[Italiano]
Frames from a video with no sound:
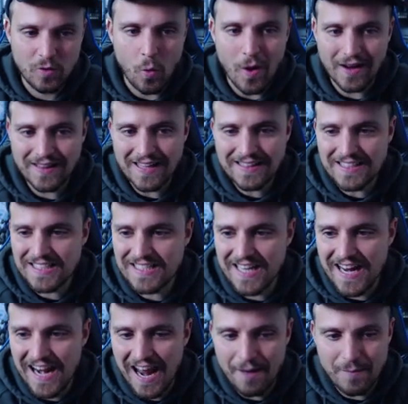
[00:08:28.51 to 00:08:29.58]
Guardate se
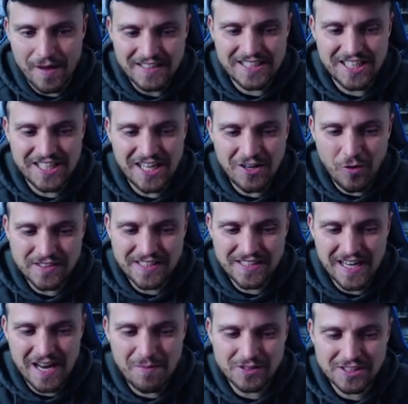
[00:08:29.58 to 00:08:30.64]
la Mi, 5
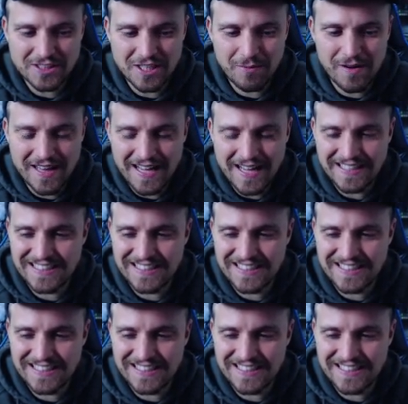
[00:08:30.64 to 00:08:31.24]
stelle mossa abilità,